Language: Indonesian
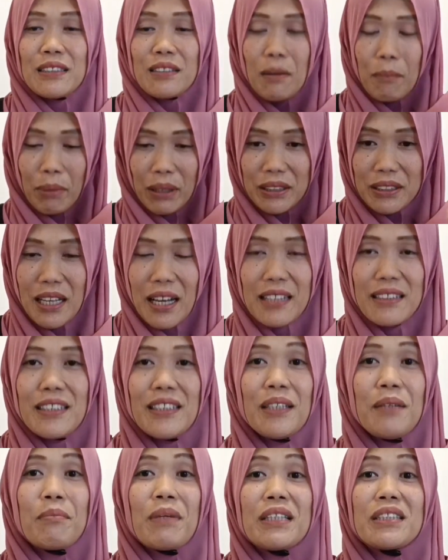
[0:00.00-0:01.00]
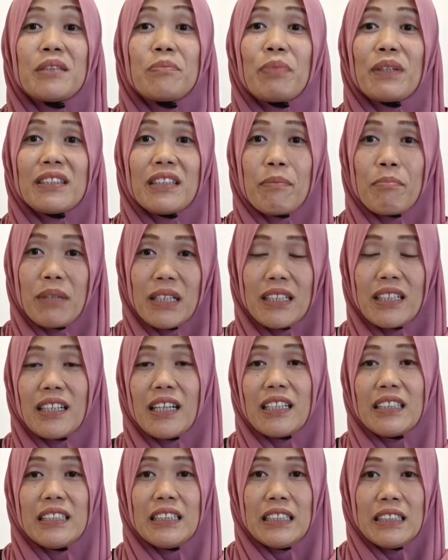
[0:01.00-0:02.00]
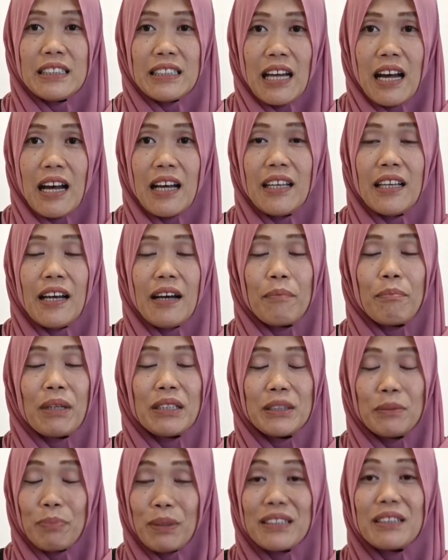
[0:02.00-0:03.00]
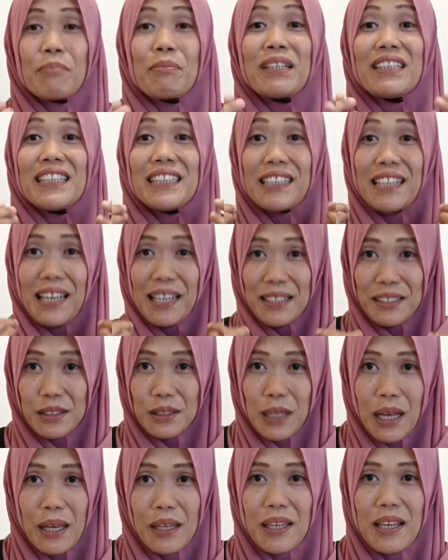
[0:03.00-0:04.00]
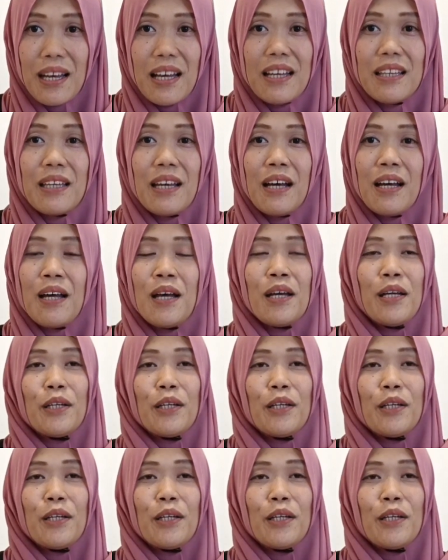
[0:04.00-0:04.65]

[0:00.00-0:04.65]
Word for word: sampai saat ini masih berteman dengan kita ya masih berteman dengan saya ya